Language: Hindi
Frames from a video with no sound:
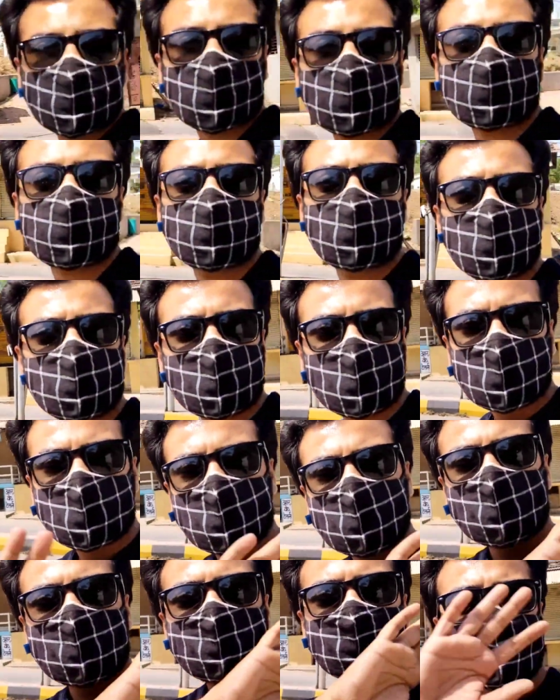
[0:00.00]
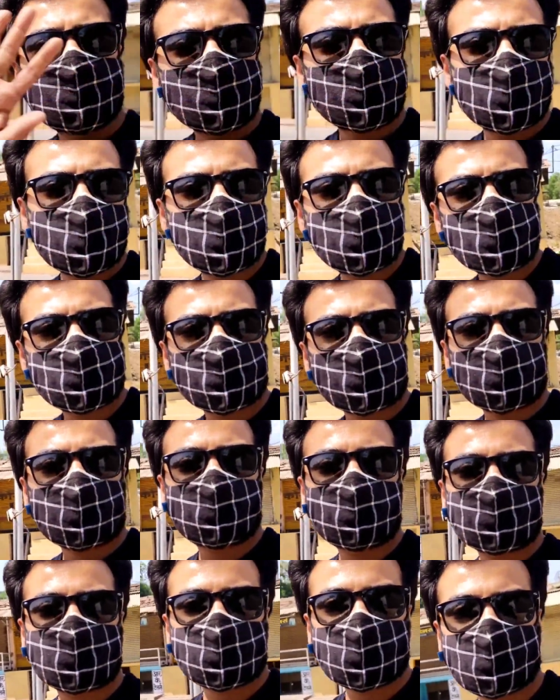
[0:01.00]
पूरा जितनी भी
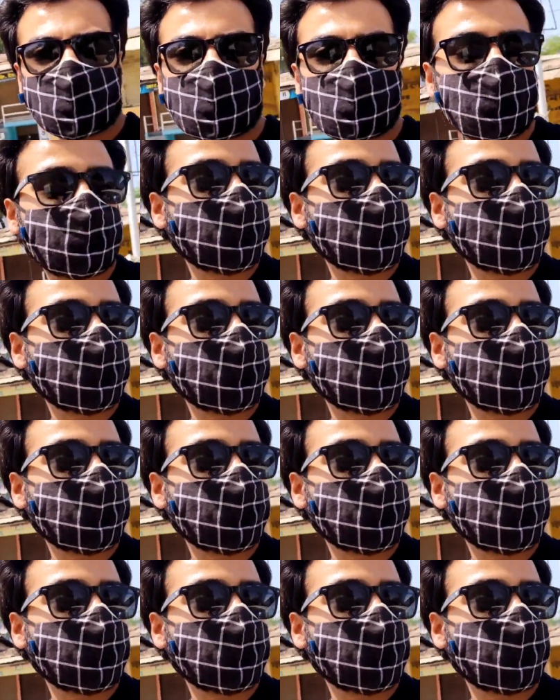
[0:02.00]
शॉप है सब